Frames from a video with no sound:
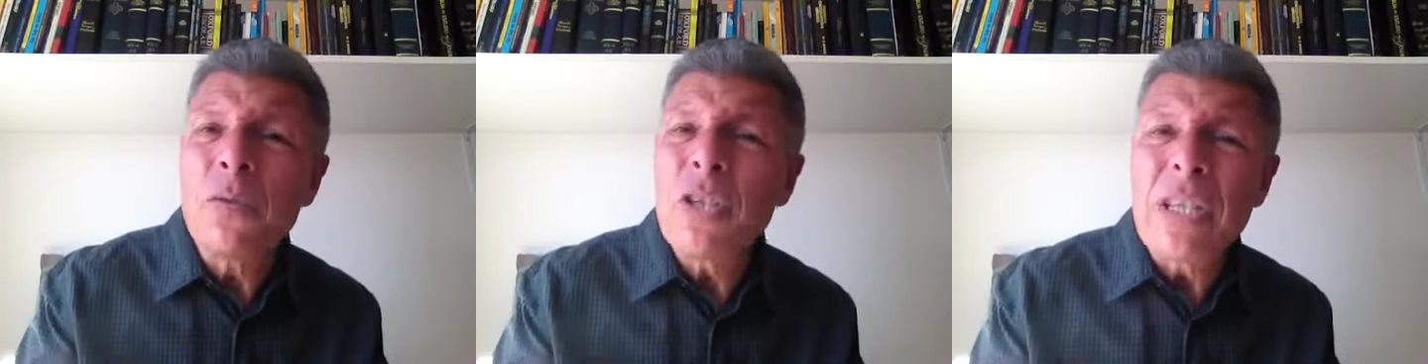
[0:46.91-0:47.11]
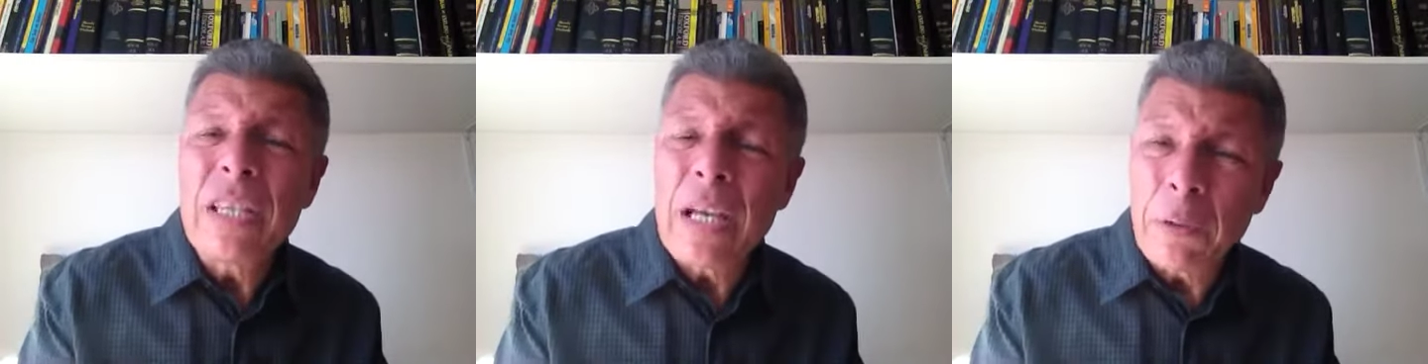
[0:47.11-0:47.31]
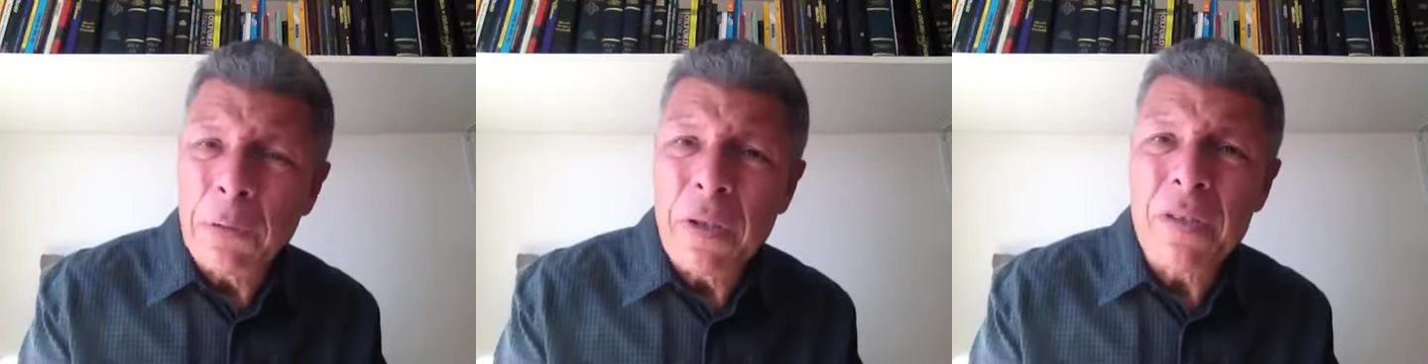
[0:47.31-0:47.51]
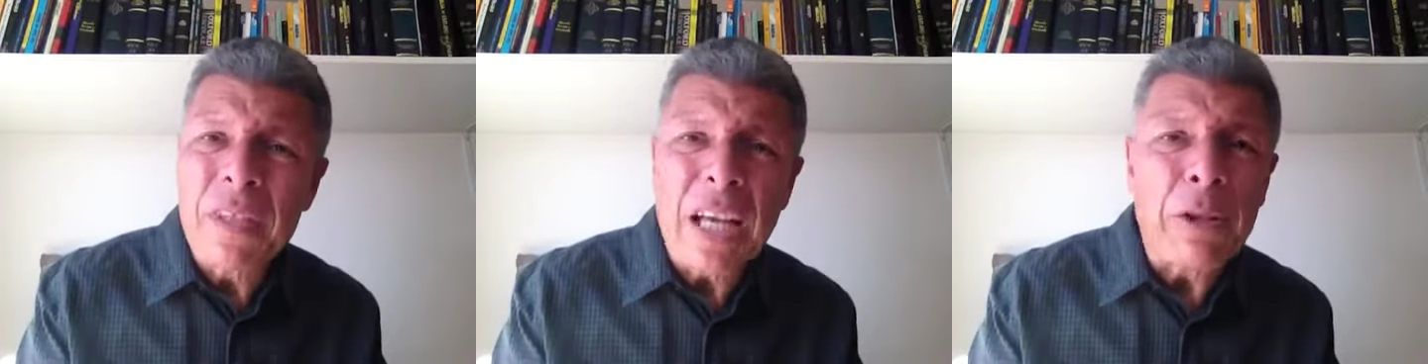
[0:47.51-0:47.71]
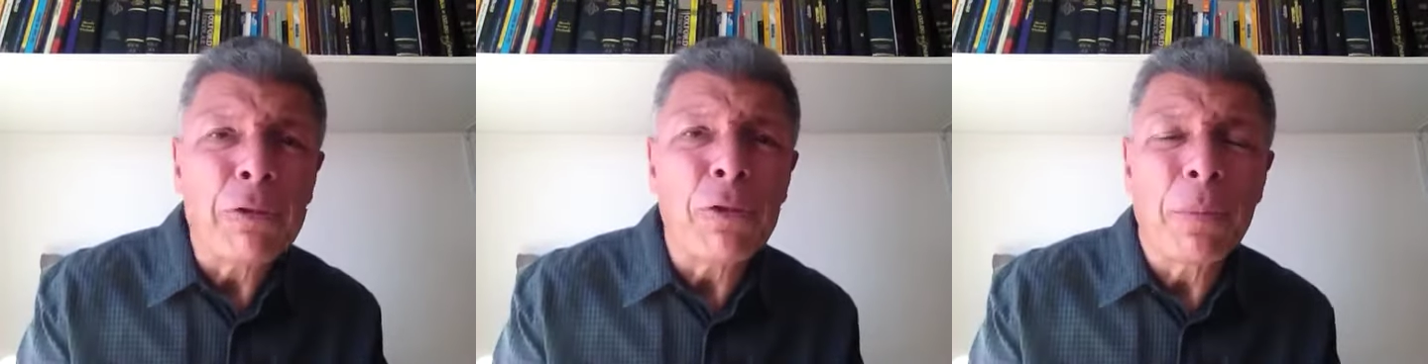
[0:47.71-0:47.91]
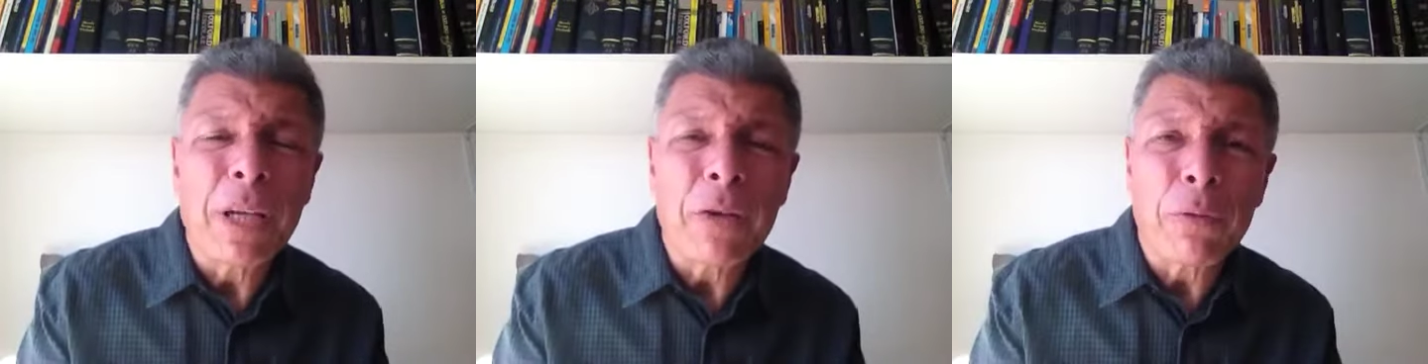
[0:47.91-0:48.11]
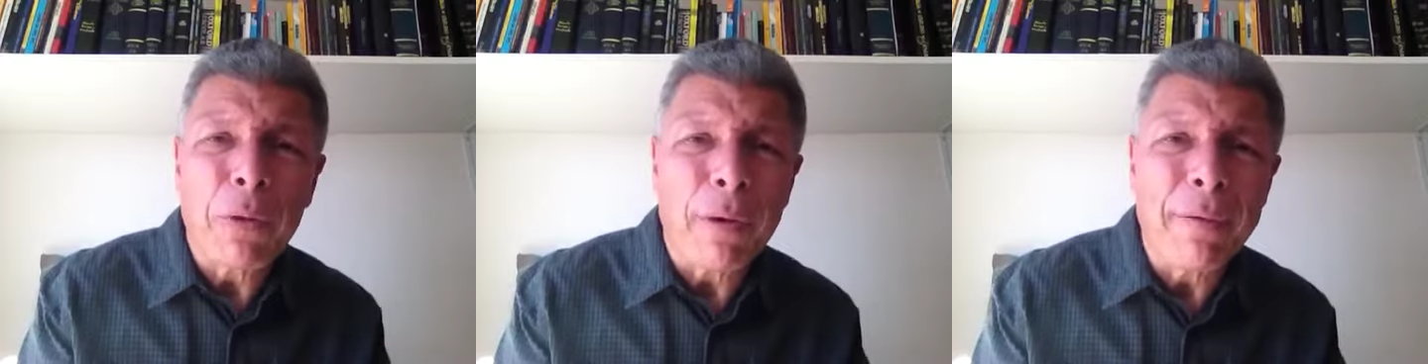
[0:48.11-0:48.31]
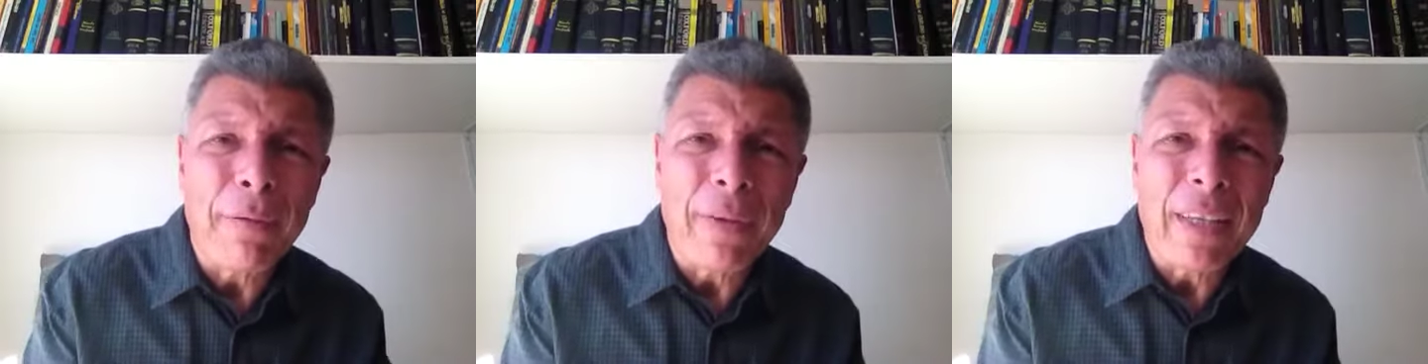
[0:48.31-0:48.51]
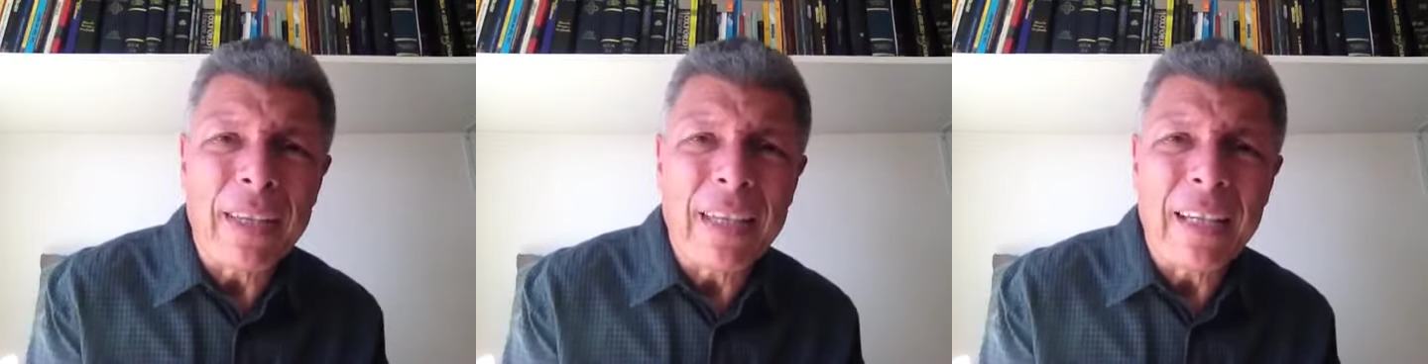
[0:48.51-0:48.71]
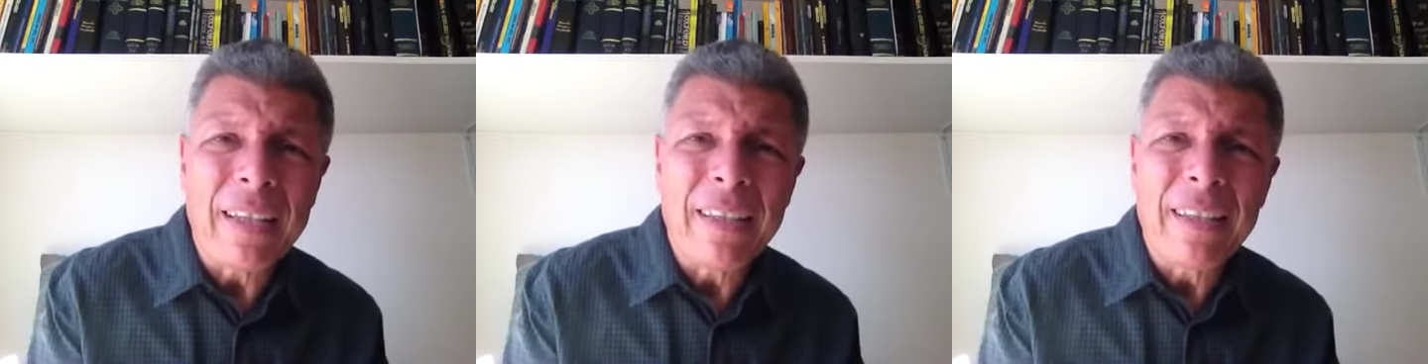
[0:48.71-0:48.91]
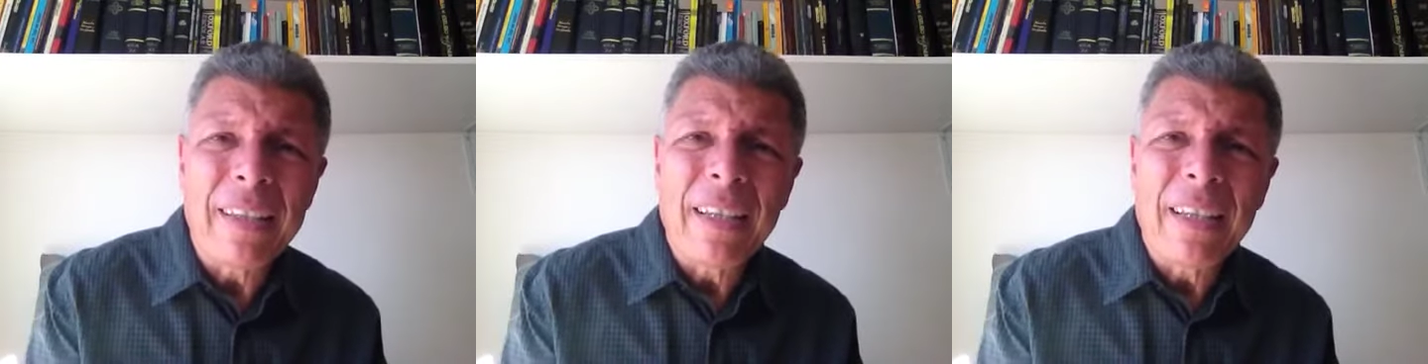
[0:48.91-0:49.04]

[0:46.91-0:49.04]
de Deus está sobre a sua vida,